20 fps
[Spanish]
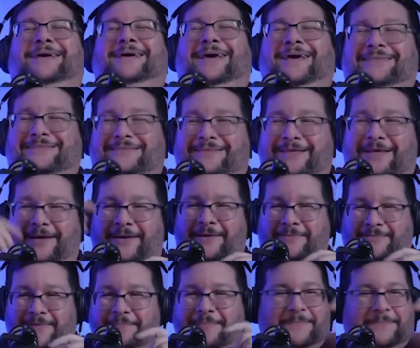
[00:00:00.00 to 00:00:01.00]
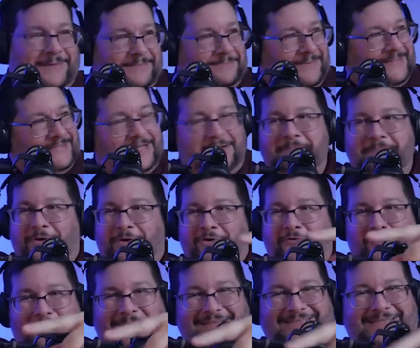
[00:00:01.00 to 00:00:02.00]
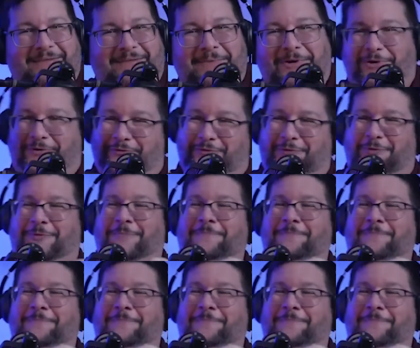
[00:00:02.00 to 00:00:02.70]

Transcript: Este, sí, pa, pásale el micrófono, pásale el micrófono.